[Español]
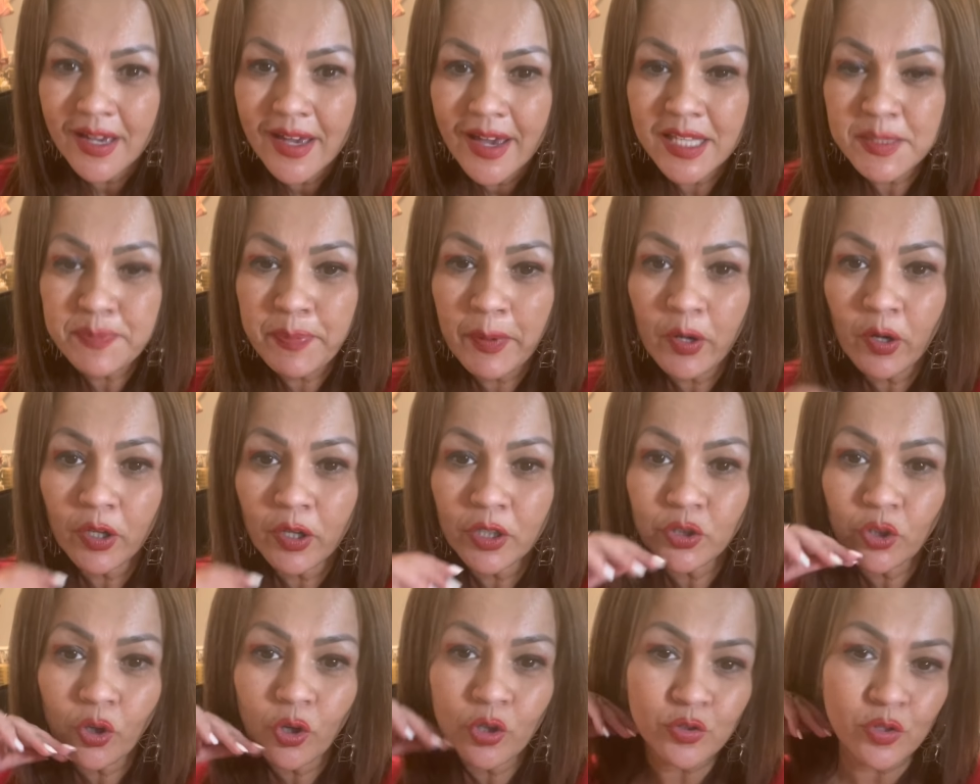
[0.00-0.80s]
Espero
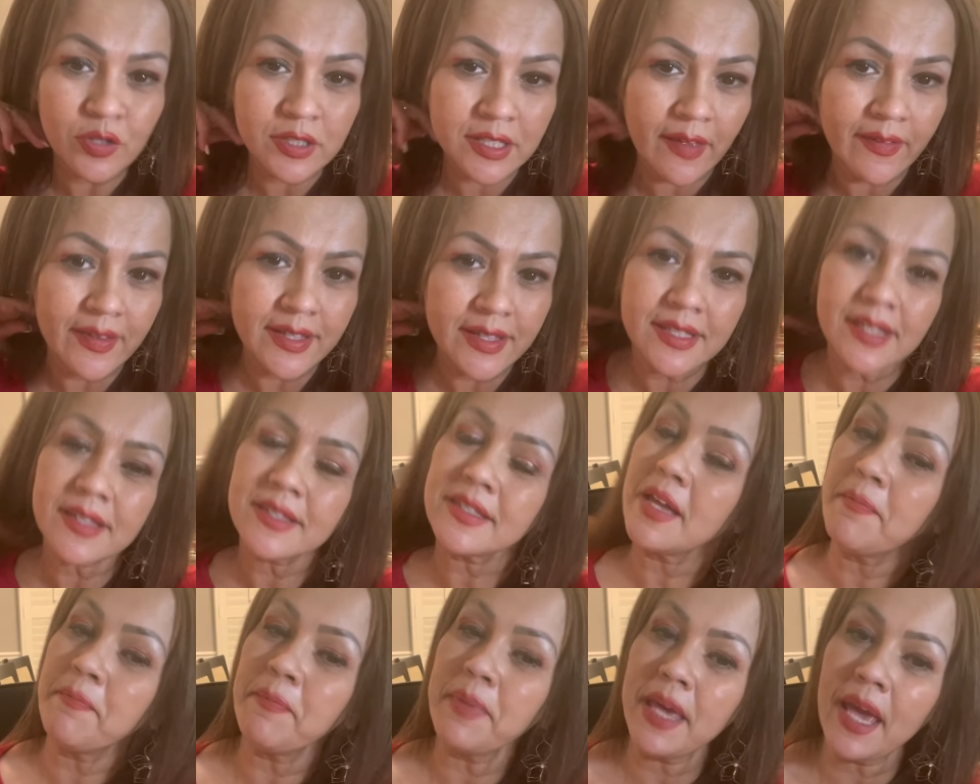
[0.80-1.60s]
que todos ustedes
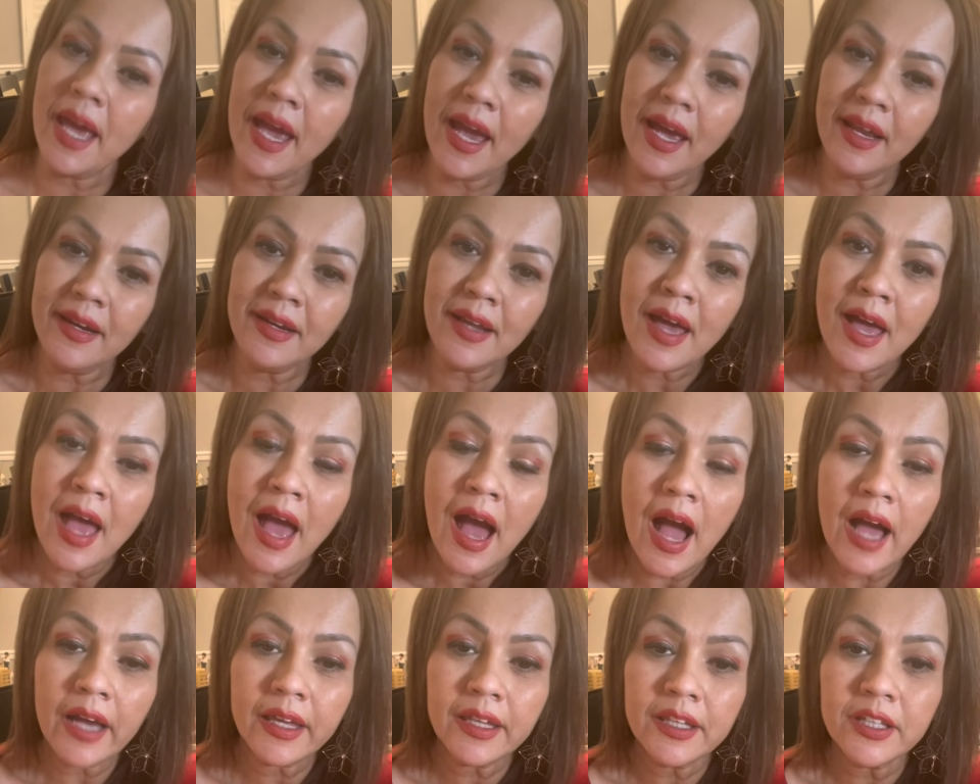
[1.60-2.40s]
estén bien.
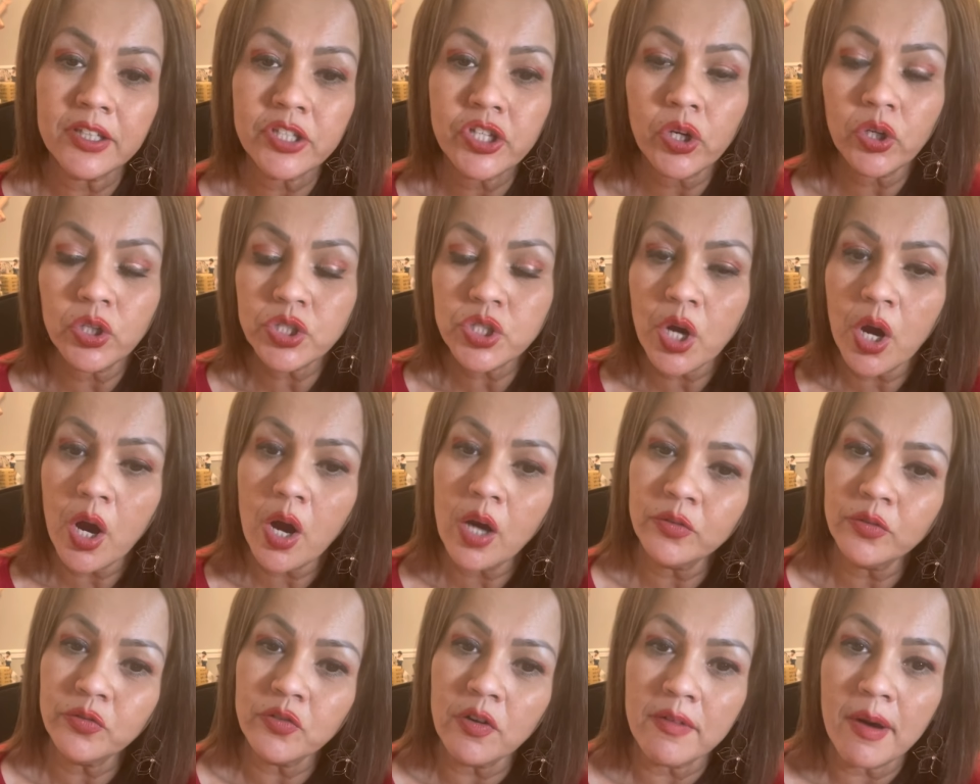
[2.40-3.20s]
Aquí llego yo
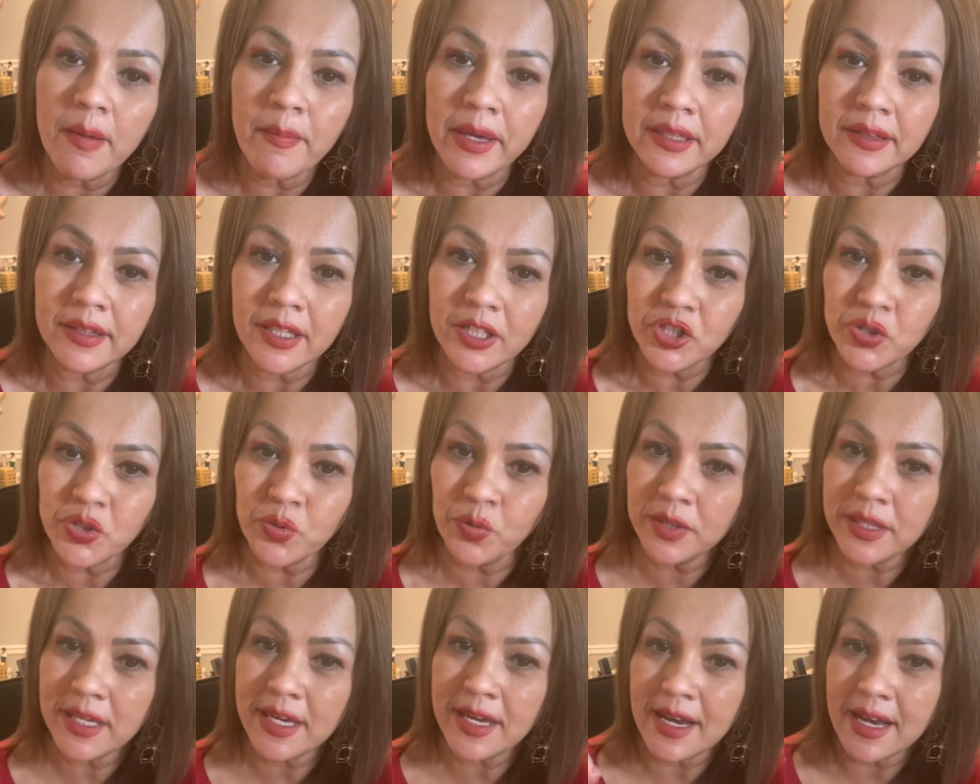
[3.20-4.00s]
nuevamente,
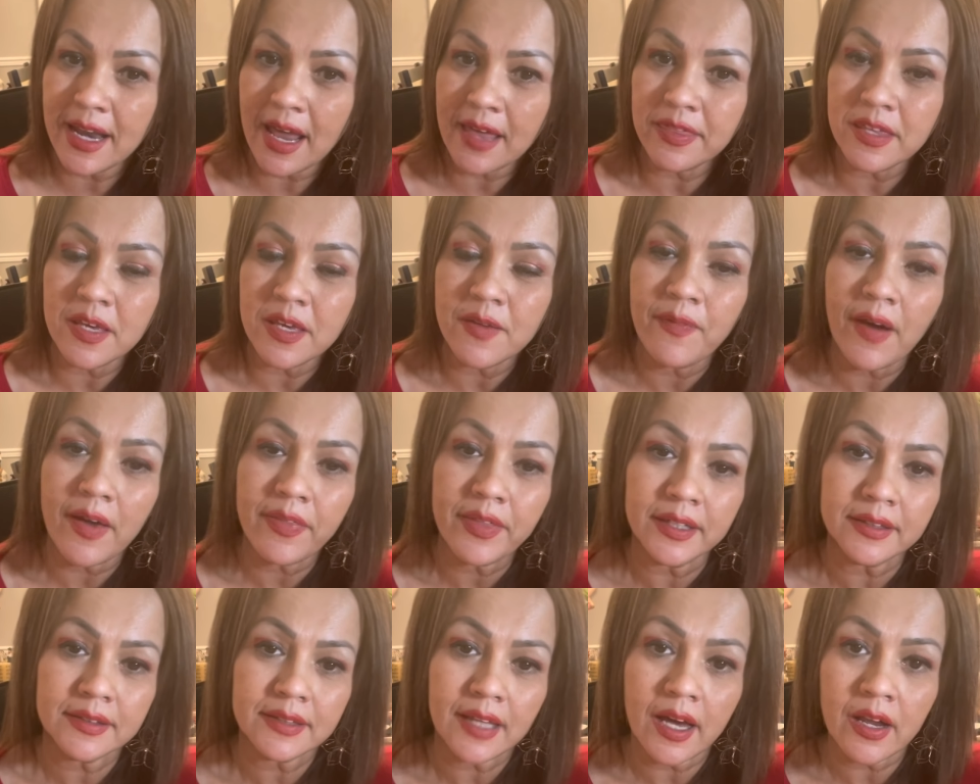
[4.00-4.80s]
Judy, la diva
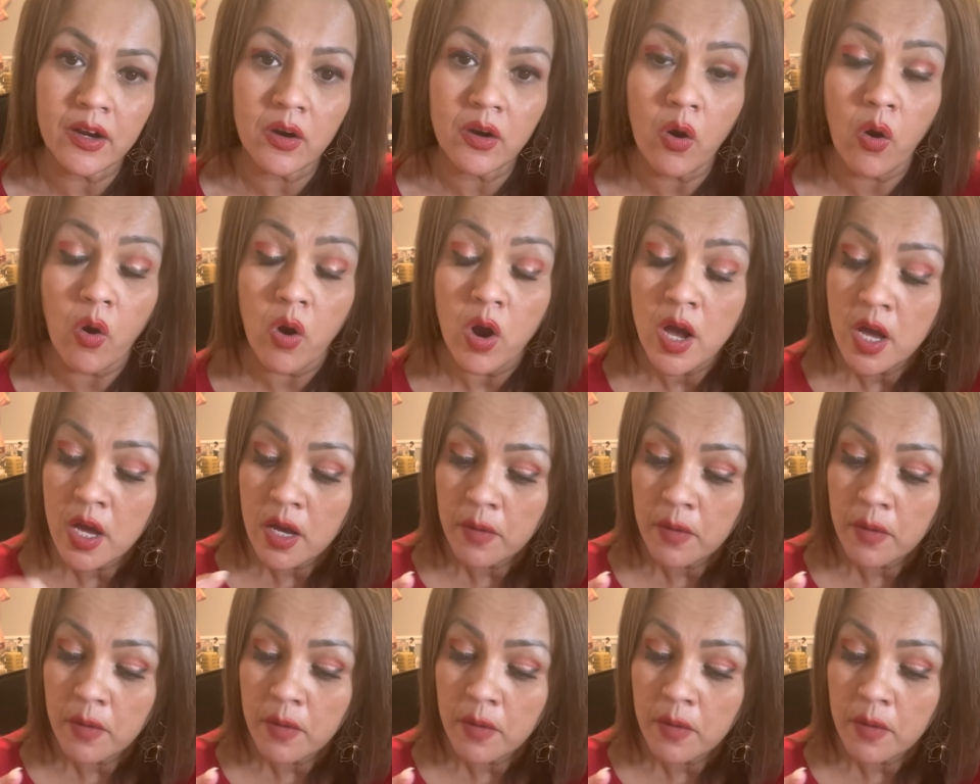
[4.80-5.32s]
del tarot.